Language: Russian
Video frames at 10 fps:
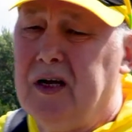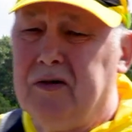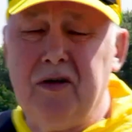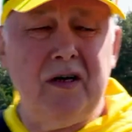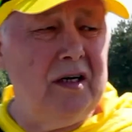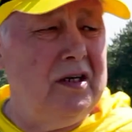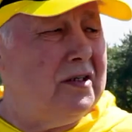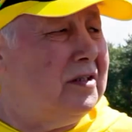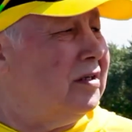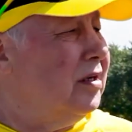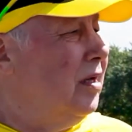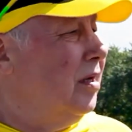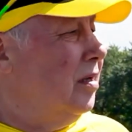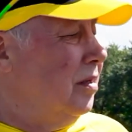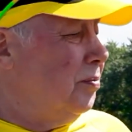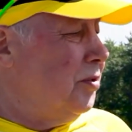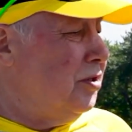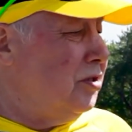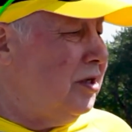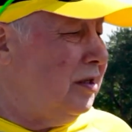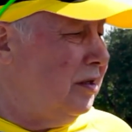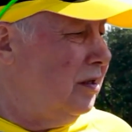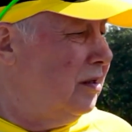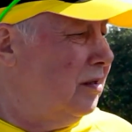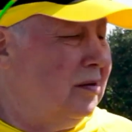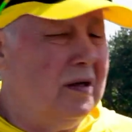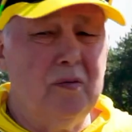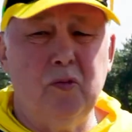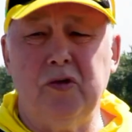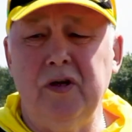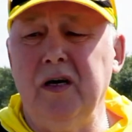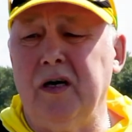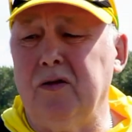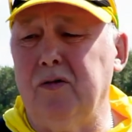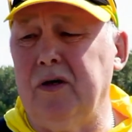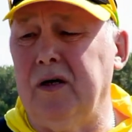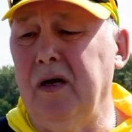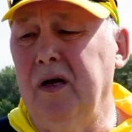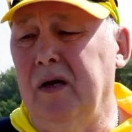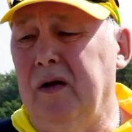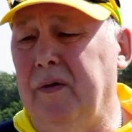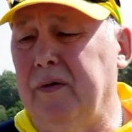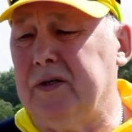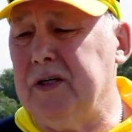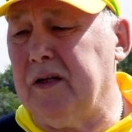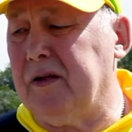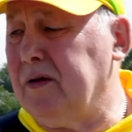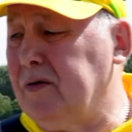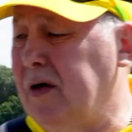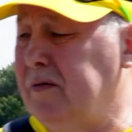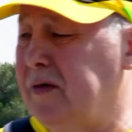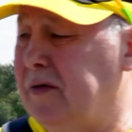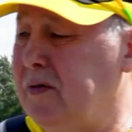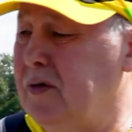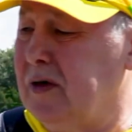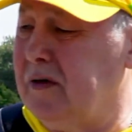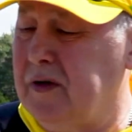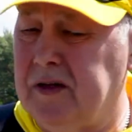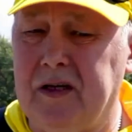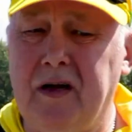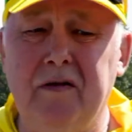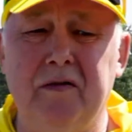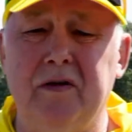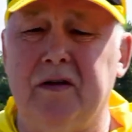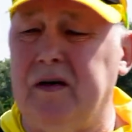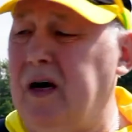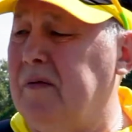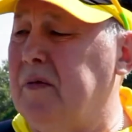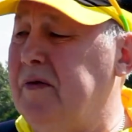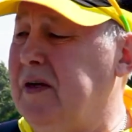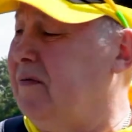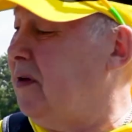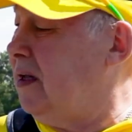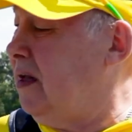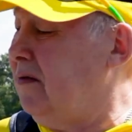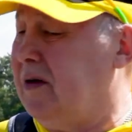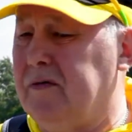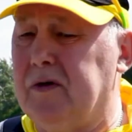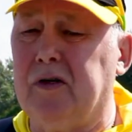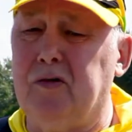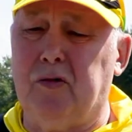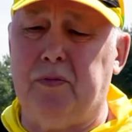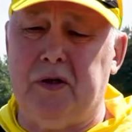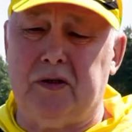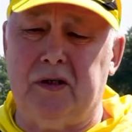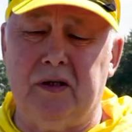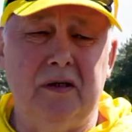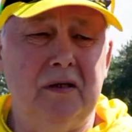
Ну и, конечно, э, посещать музеи, которые сейчас руководство города восстанавливает, и, как мы видим, восстанавливает довольно-таки успешно.